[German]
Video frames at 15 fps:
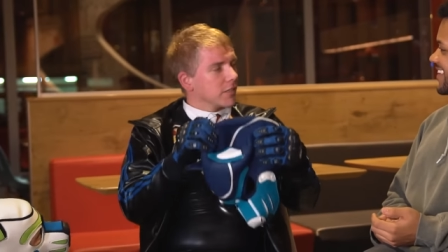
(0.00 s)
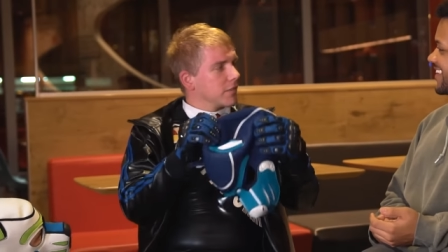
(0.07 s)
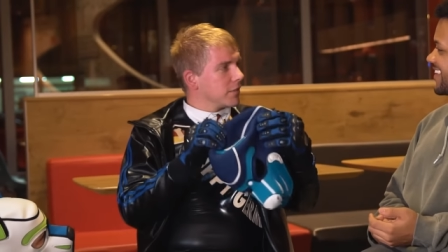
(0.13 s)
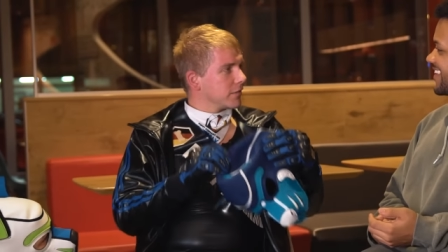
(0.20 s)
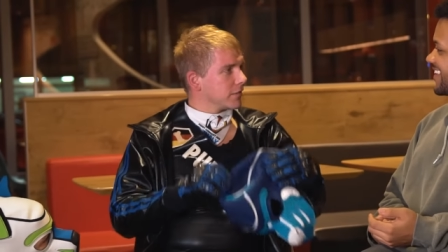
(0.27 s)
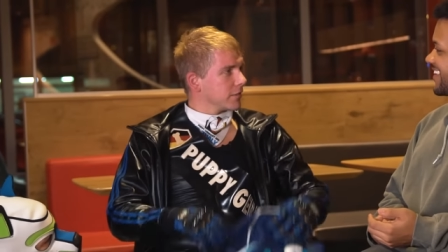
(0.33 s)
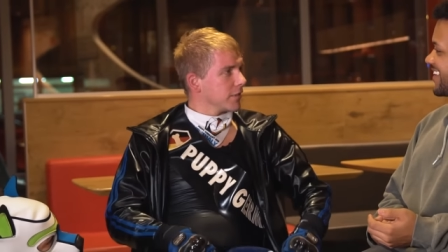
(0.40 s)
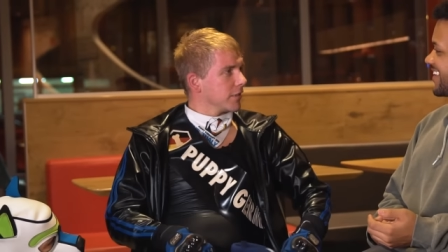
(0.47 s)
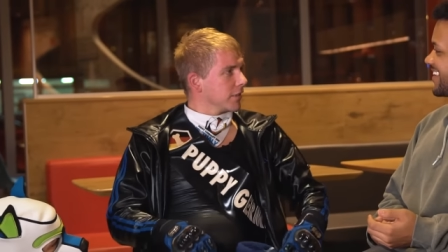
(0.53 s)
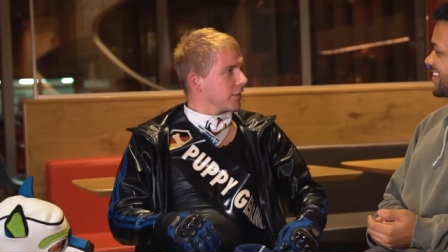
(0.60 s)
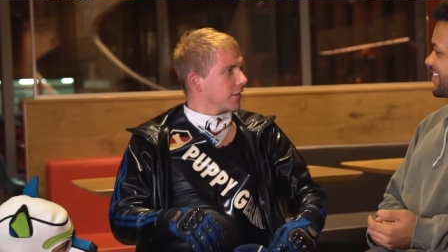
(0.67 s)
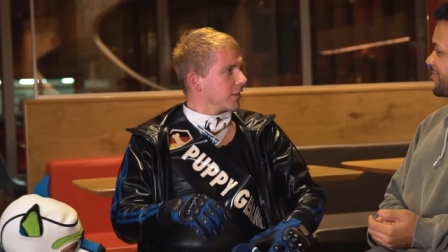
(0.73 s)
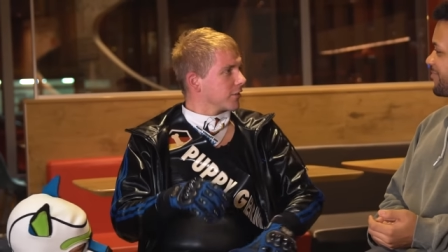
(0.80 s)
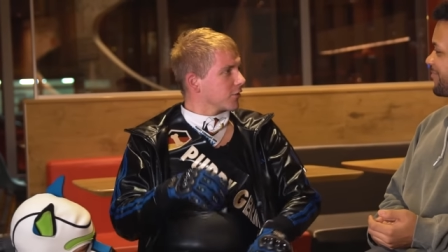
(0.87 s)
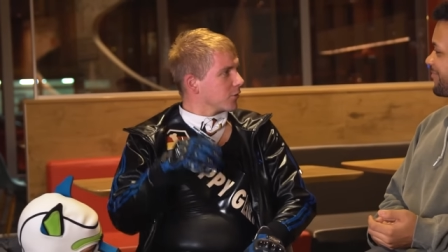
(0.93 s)
Äh,
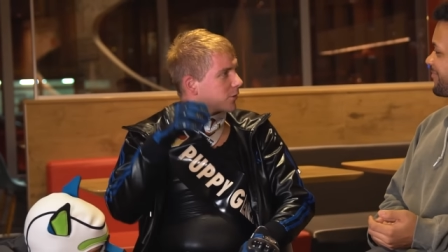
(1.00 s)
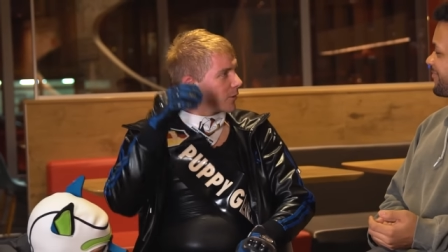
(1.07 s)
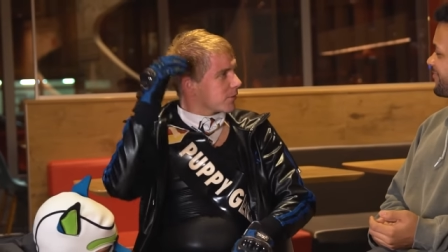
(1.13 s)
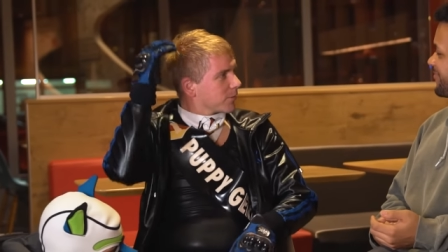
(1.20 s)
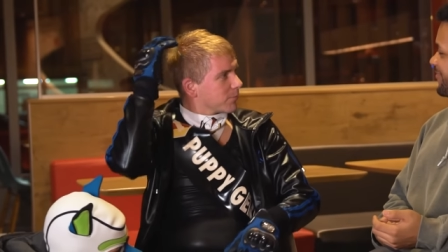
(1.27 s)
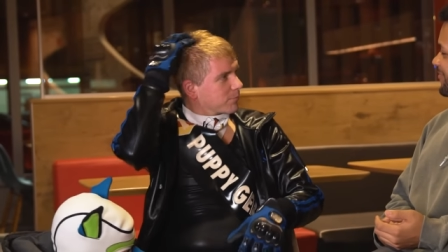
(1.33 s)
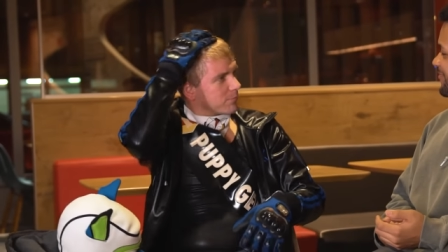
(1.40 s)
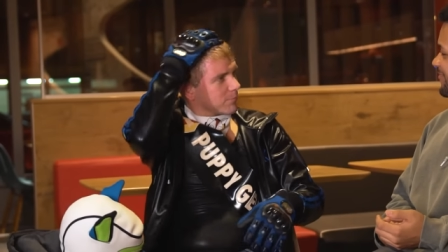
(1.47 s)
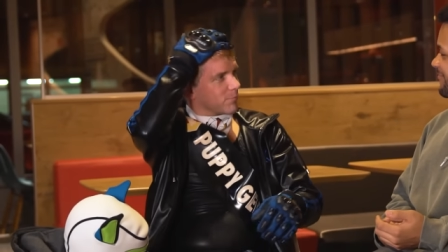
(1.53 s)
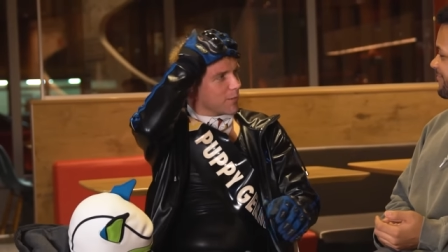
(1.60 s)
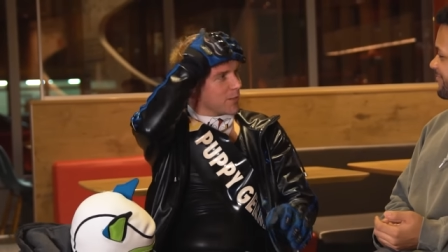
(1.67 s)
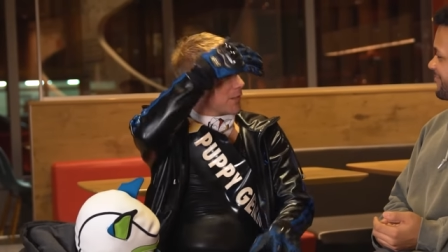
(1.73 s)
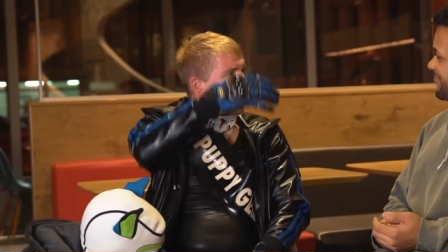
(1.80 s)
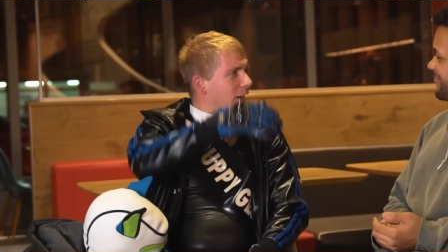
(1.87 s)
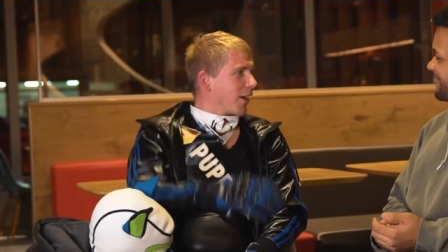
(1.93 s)
nee, also ich
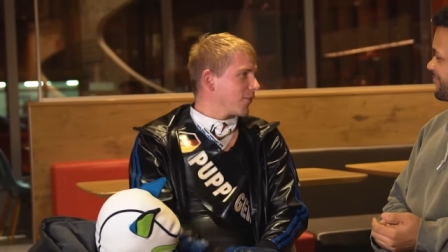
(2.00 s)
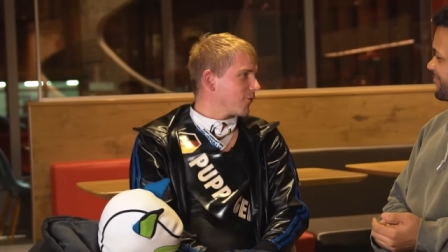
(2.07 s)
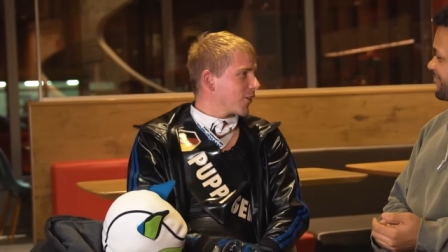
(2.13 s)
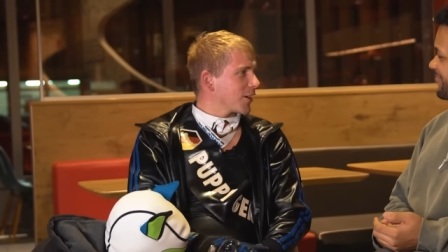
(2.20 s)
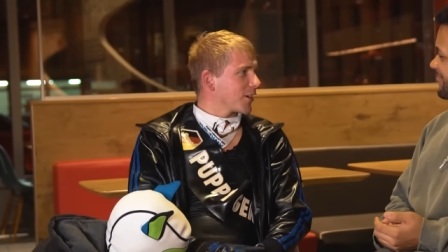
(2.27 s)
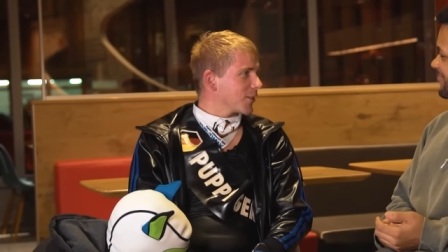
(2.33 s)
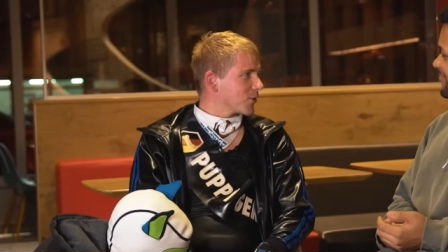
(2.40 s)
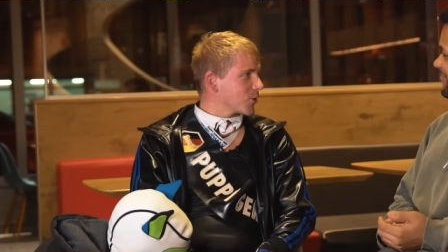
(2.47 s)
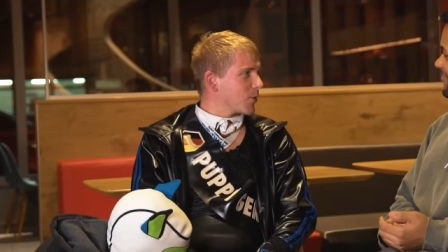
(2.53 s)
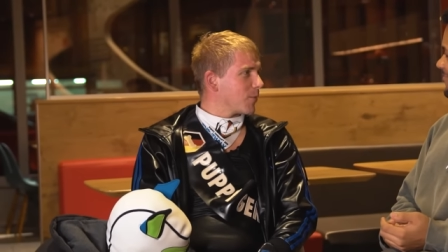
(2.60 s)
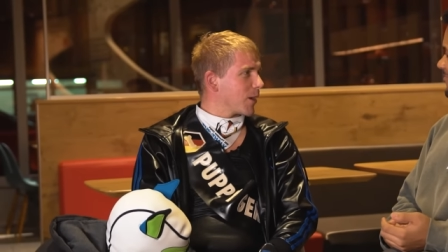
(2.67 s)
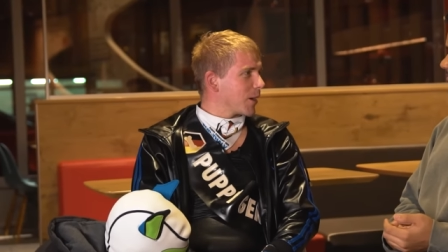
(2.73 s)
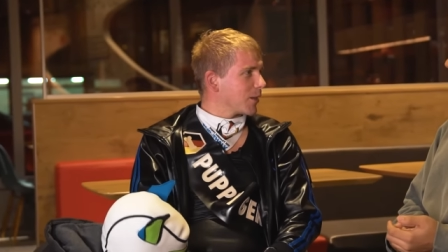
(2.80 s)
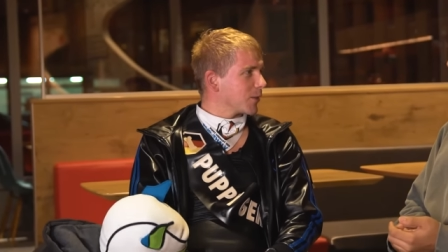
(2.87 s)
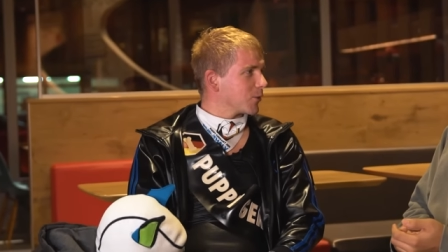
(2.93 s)
bin einfach ein ganz
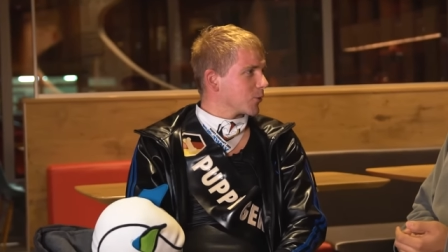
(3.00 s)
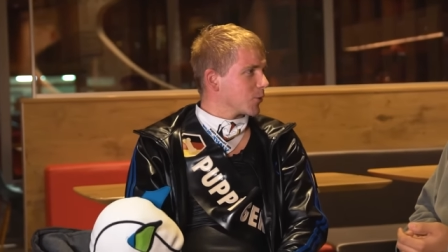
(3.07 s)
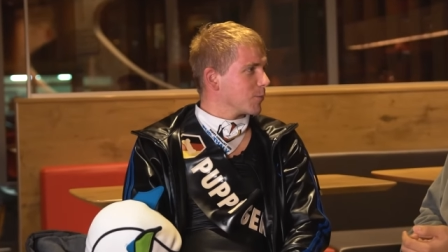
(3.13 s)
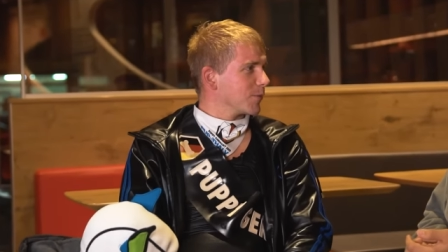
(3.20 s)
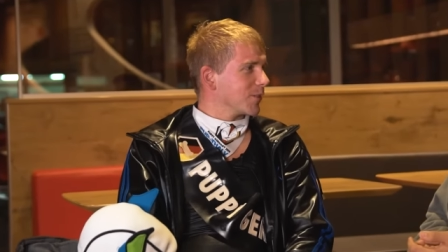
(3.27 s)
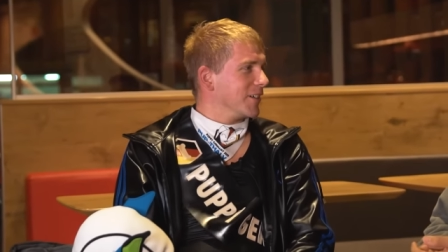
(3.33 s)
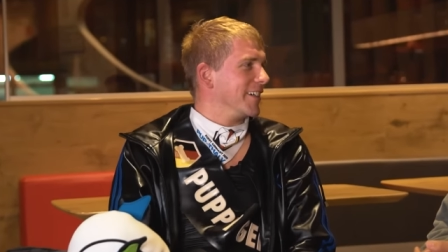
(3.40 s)
normaler Typ